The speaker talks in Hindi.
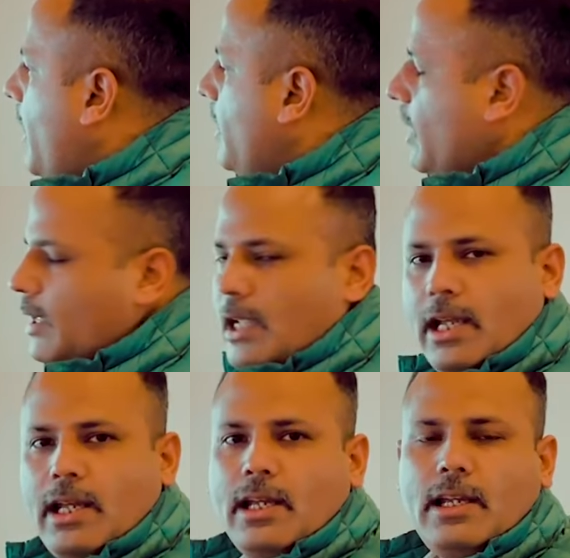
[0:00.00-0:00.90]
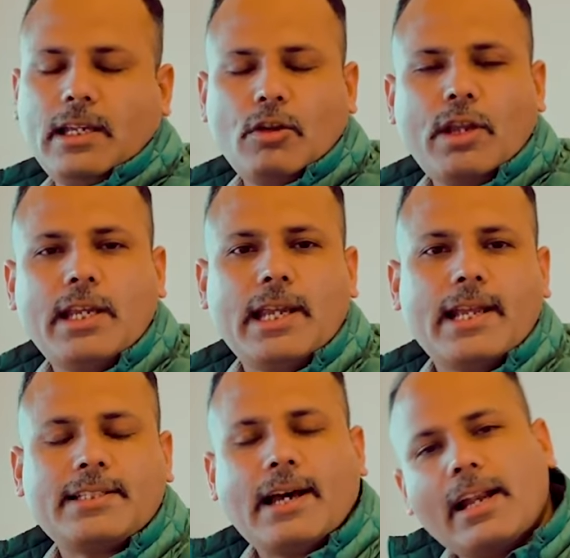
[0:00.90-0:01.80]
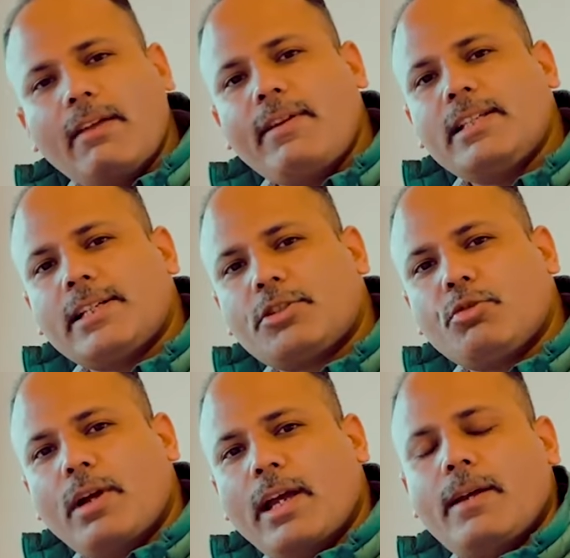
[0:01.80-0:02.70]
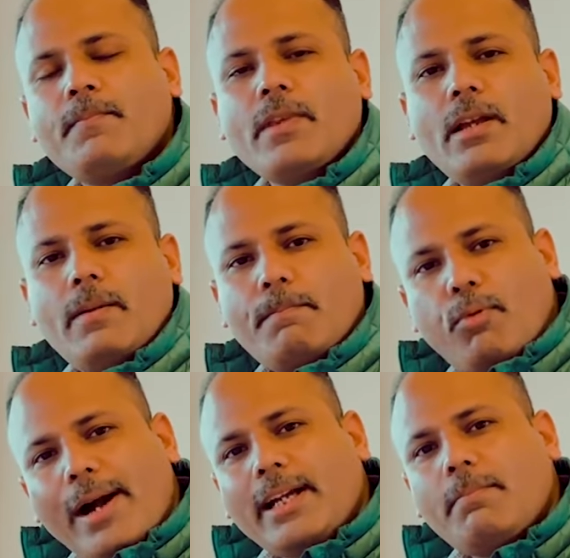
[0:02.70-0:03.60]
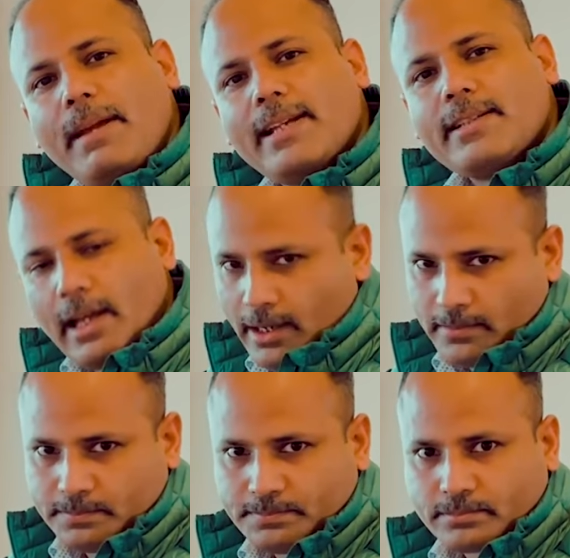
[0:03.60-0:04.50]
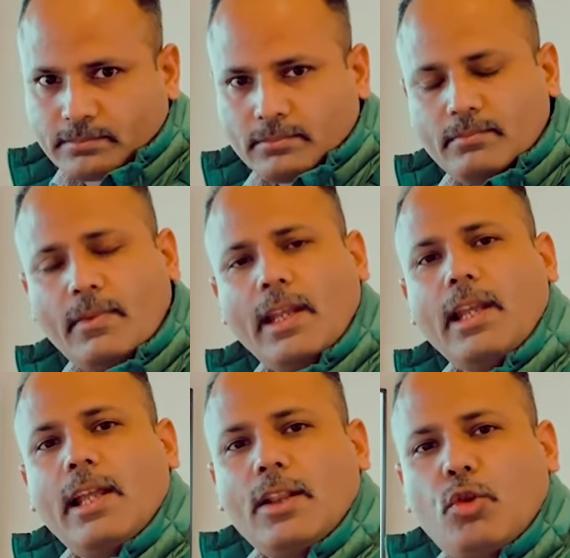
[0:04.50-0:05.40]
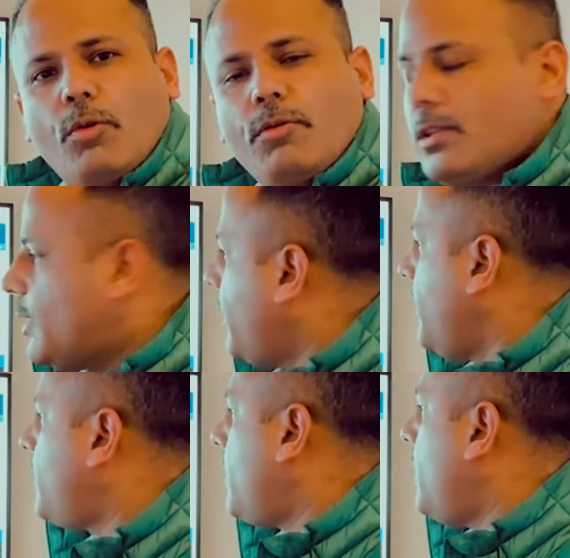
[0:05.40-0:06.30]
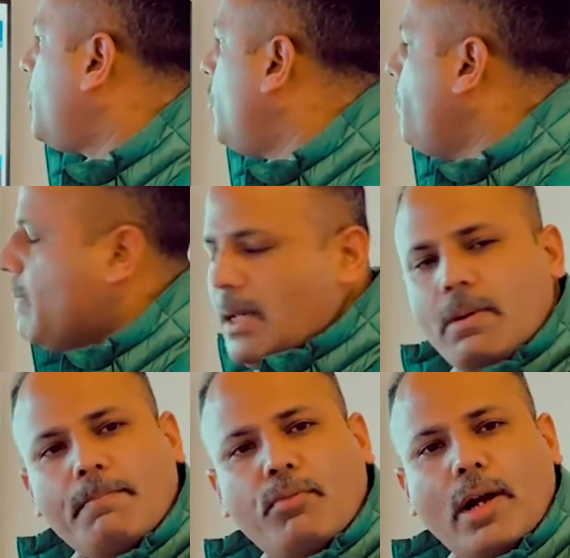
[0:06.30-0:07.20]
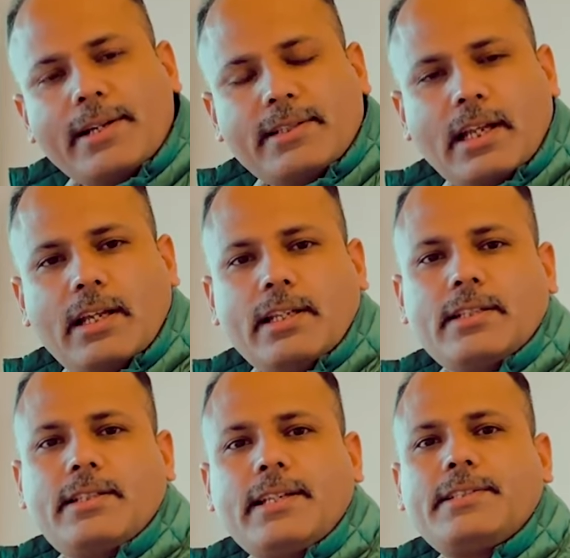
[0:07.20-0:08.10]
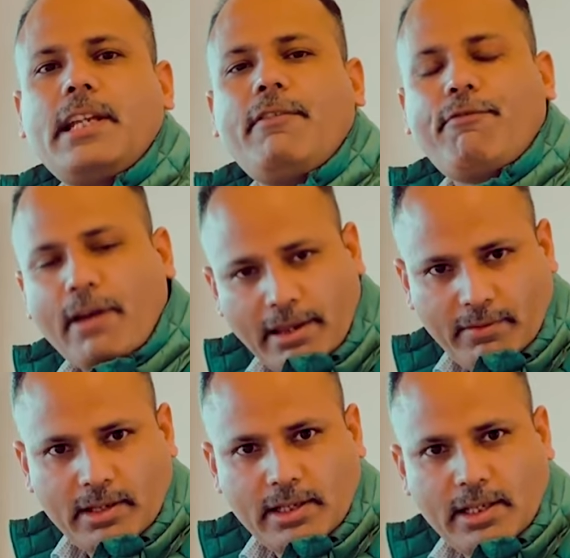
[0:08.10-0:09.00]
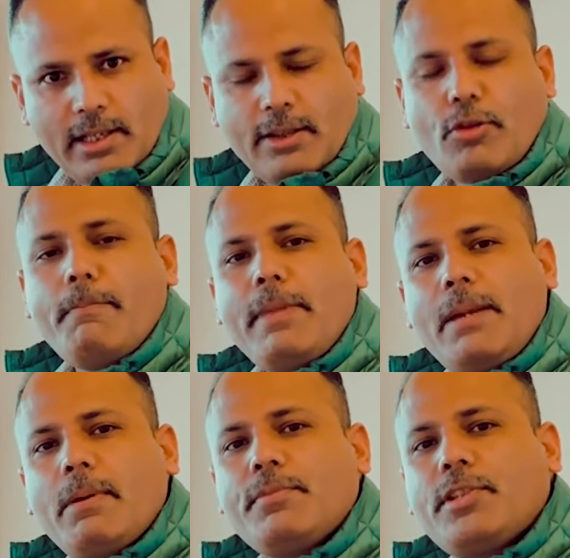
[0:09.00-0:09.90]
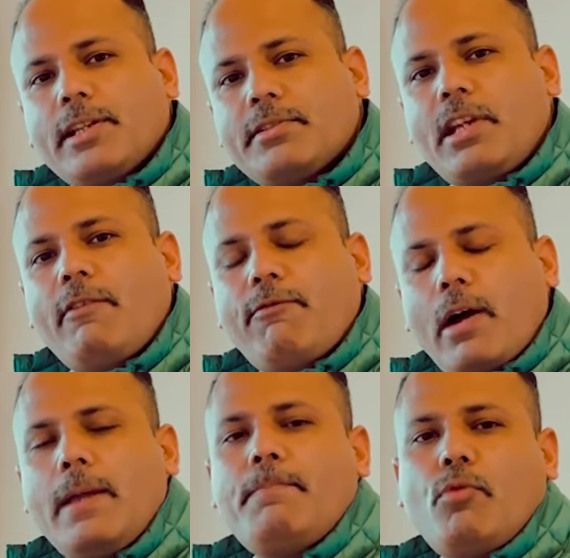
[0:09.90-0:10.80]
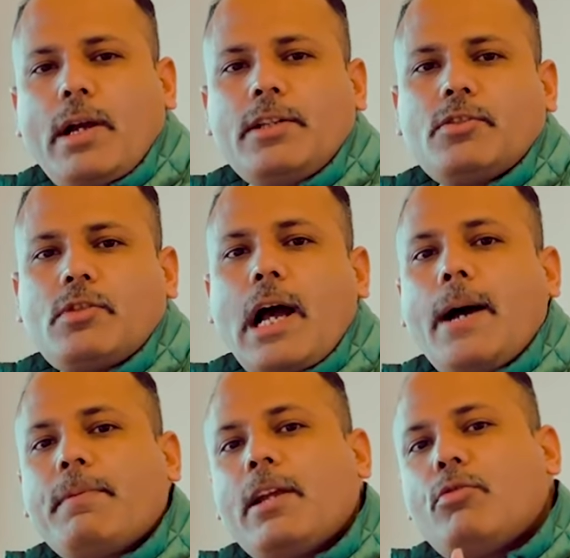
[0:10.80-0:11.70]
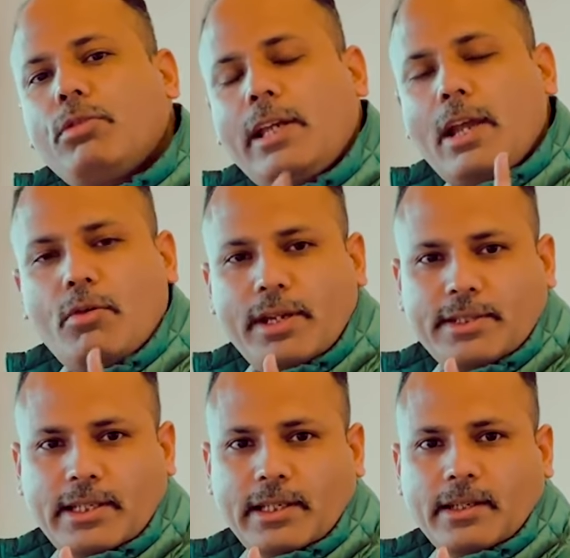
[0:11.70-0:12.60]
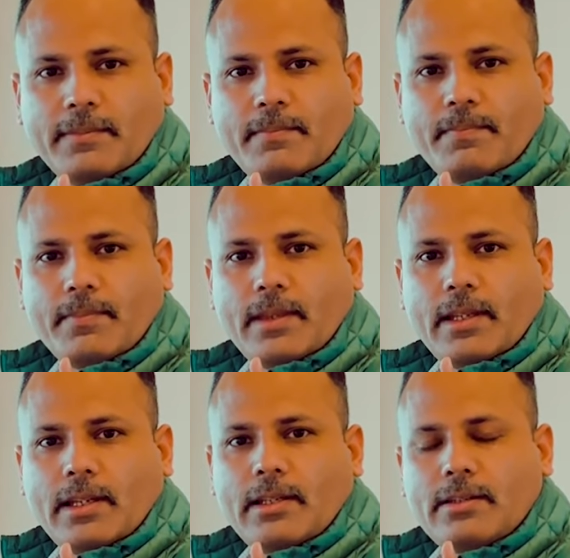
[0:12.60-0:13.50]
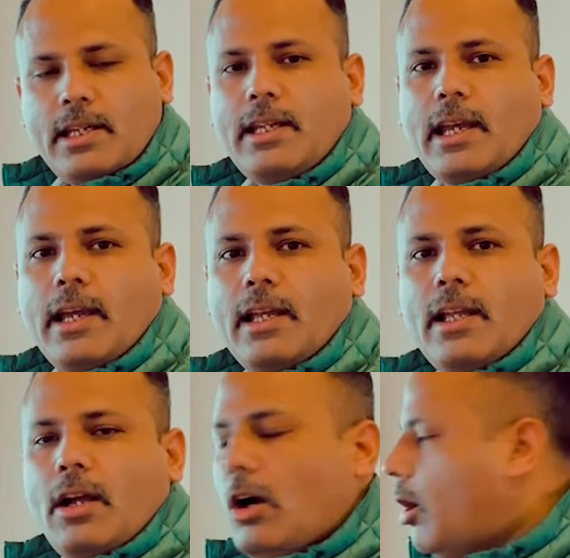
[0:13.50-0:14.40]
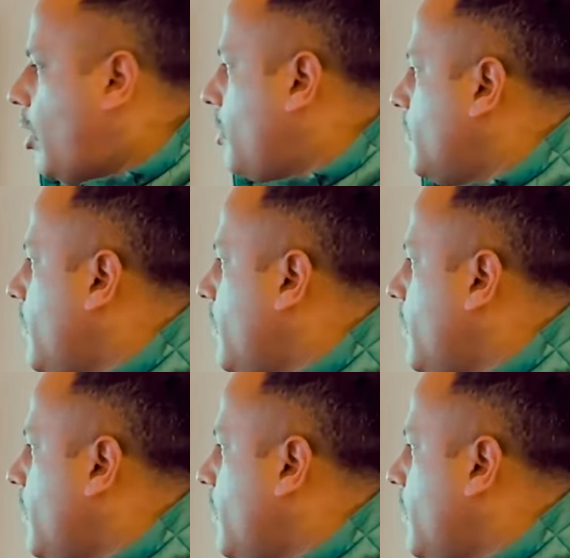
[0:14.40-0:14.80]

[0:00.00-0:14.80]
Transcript: नाइन के लिए क्योंकि ये सारे वीजा जो हैं पॉइंट बेस हैं तो इसका जो मिनिमम पॉइंट्स हैं सिक्सटी फाइव तो मिनिमम 65 पॉइंट्स आपके खुद के होने चाहिए ठीक है और